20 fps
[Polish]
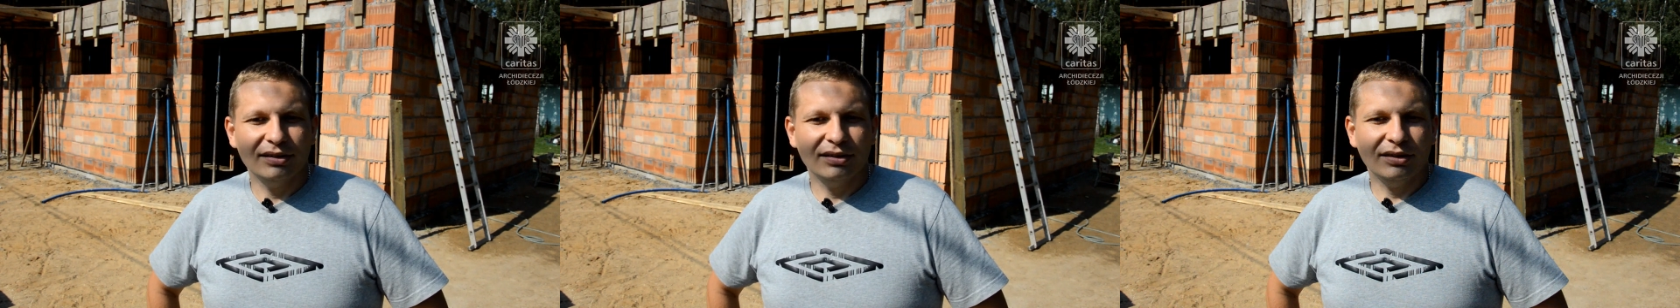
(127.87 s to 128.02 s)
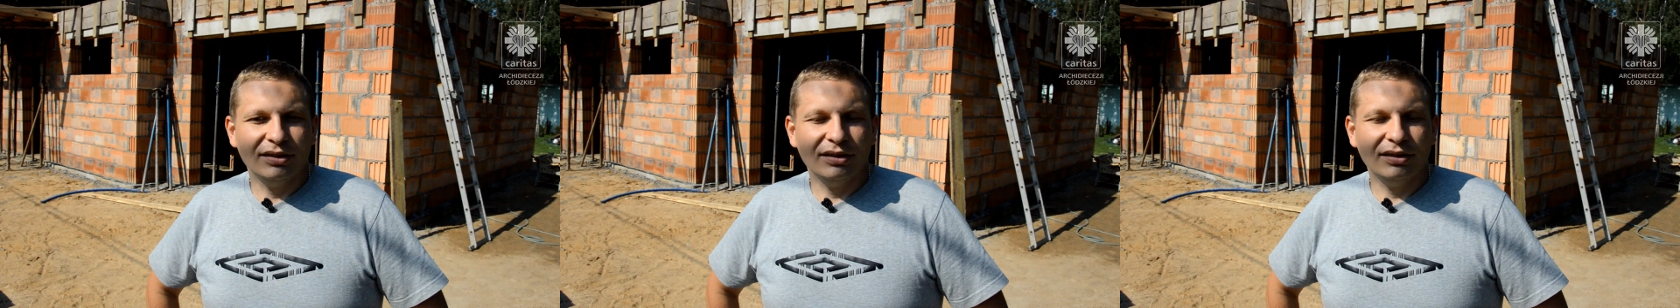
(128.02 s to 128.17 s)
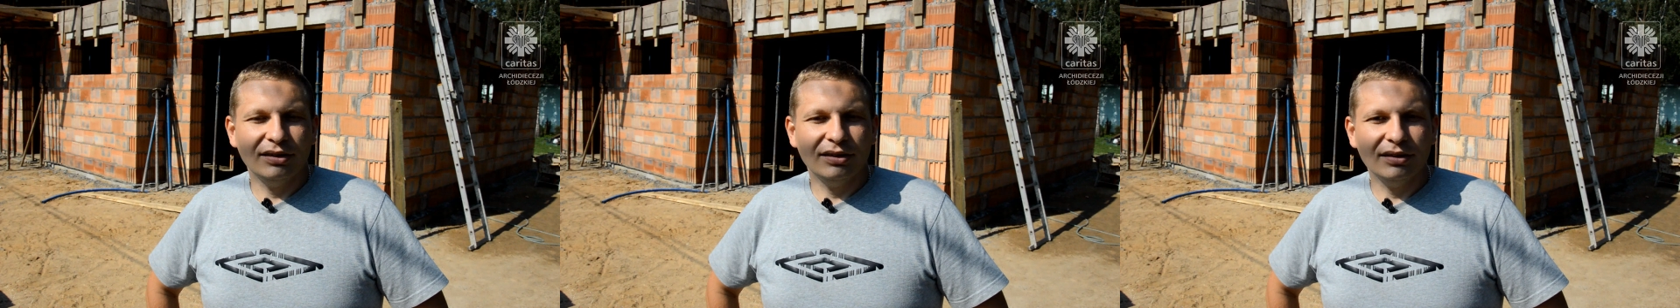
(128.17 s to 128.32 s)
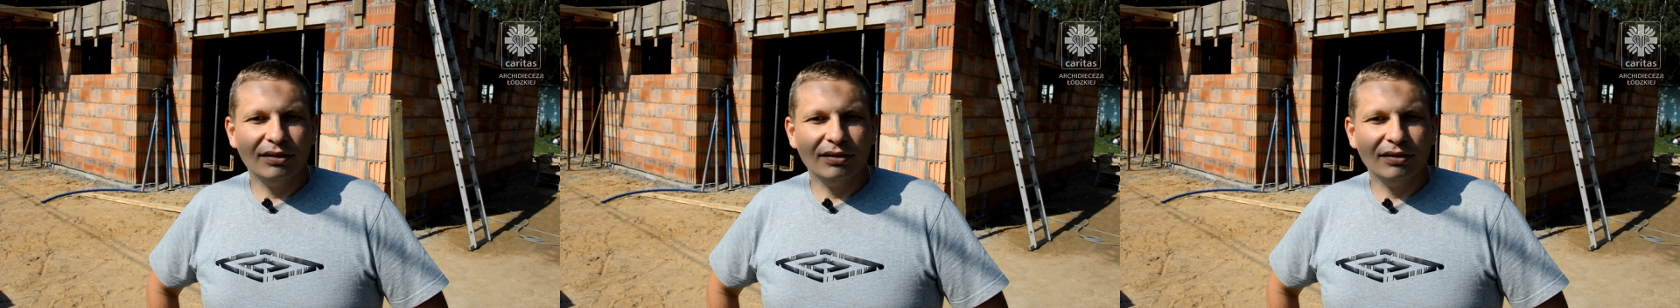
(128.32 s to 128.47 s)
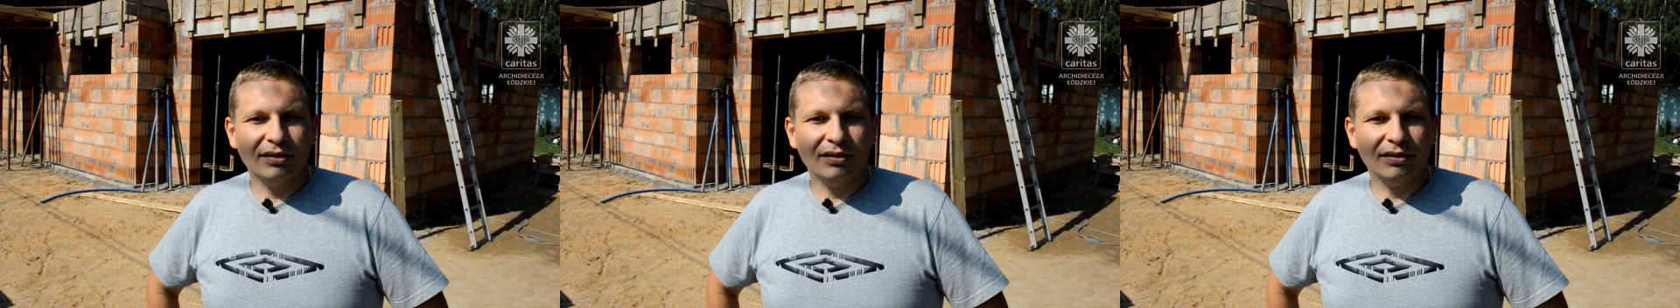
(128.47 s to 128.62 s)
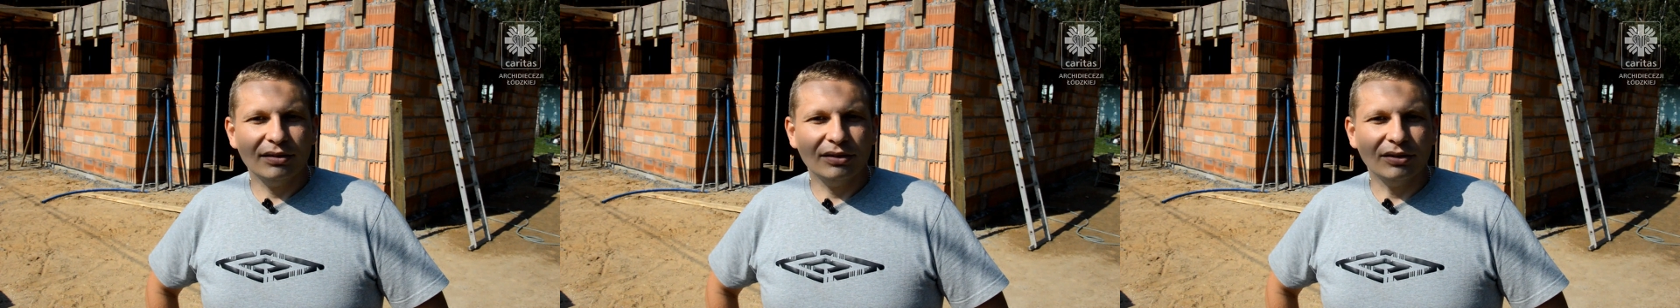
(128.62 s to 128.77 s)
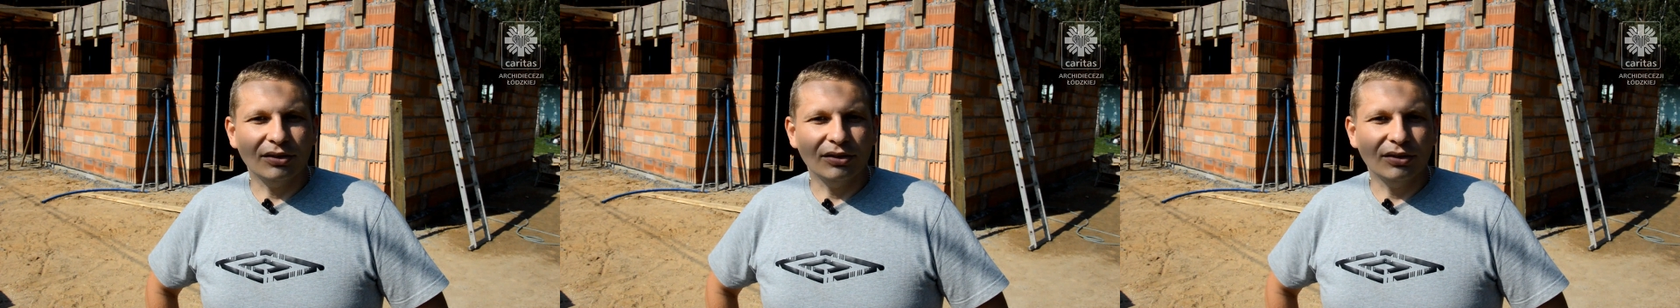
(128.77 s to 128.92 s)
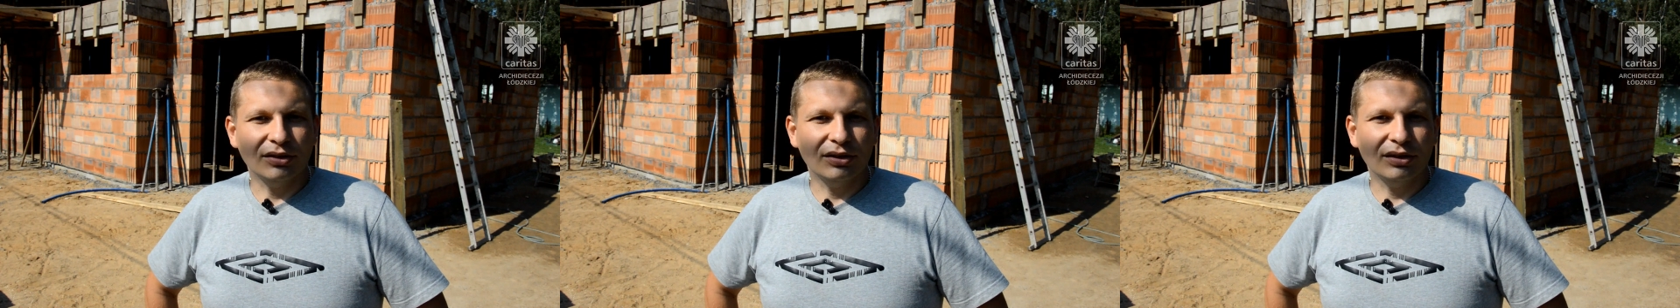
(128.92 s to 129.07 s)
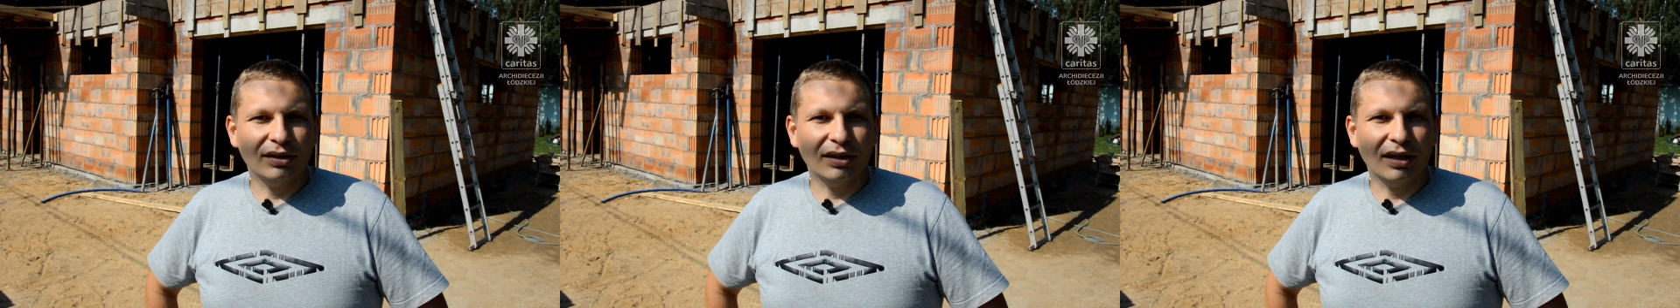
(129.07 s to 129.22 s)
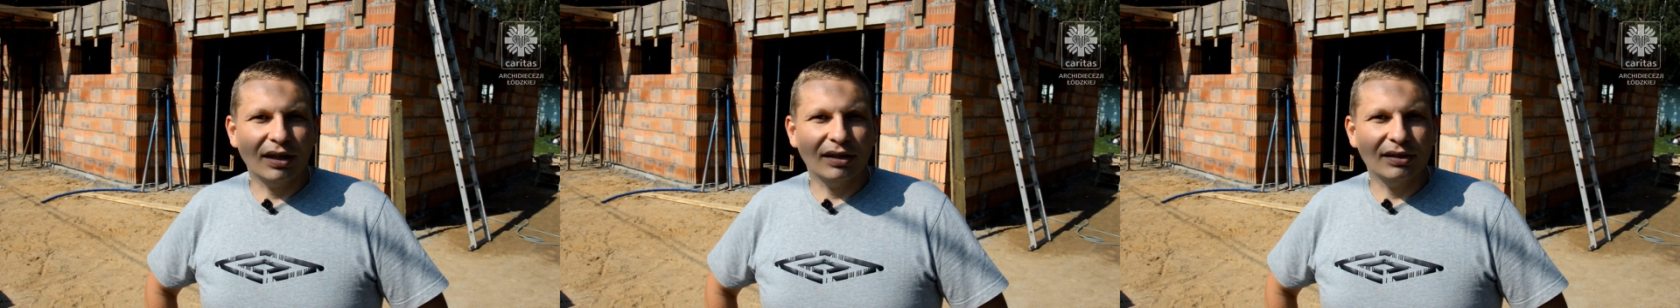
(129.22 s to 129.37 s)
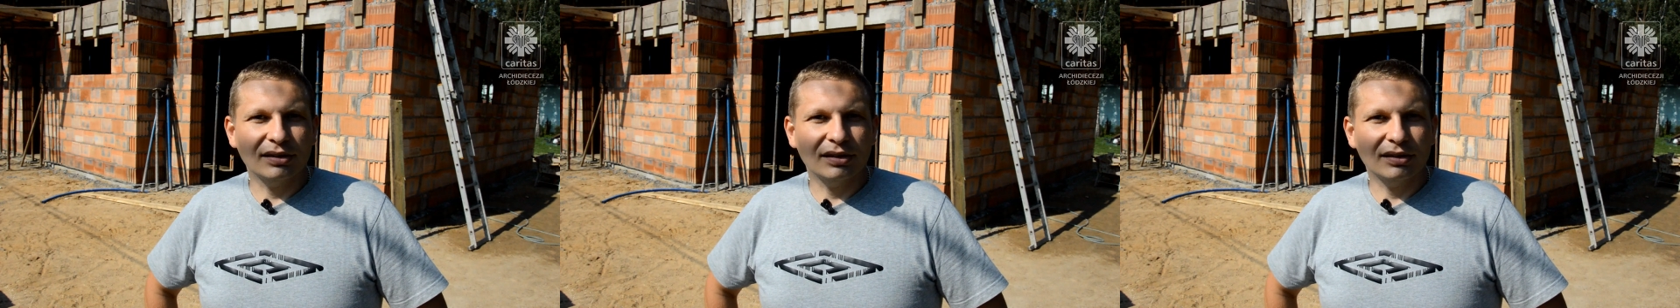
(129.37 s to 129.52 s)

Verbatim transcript: i no co, no i teraz